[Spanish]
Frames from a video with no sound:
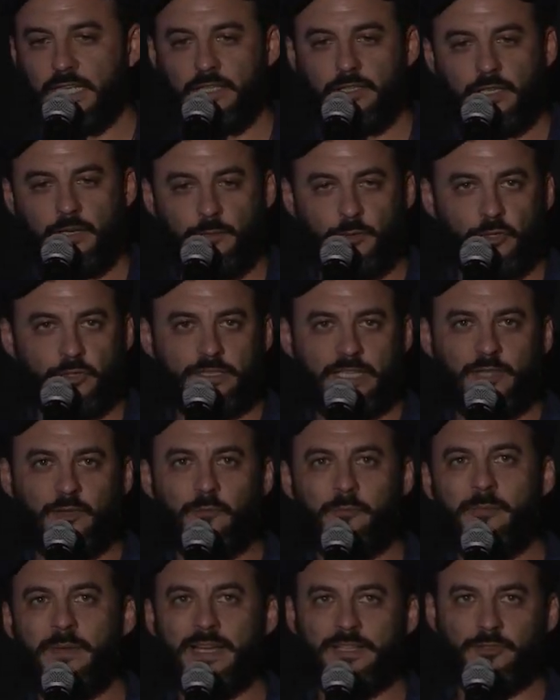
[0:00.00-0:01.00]
digamos, no están de
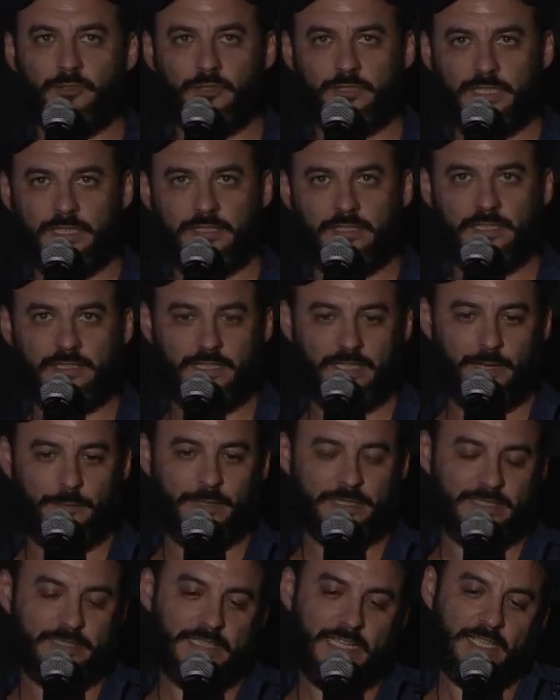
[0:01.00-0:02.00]
un bando, están
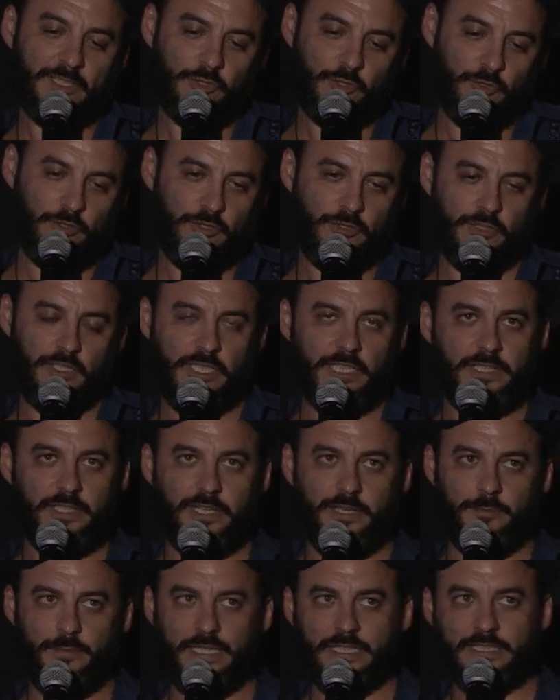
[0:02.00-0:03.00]
representan a todos los
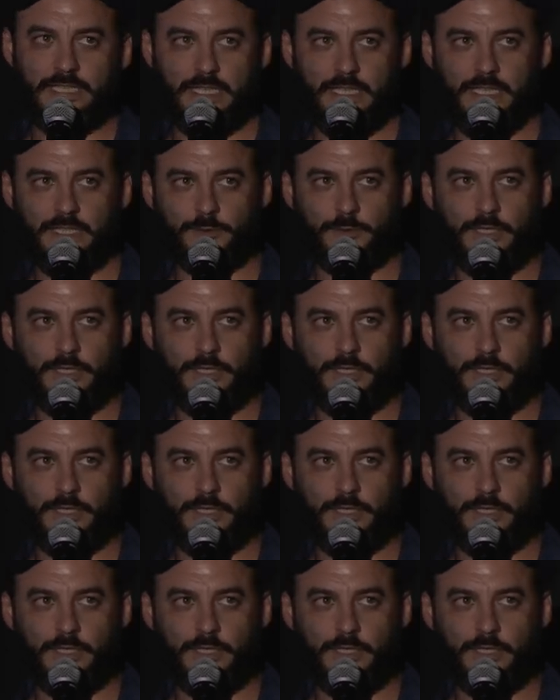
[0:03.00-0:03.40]
líderes militares de la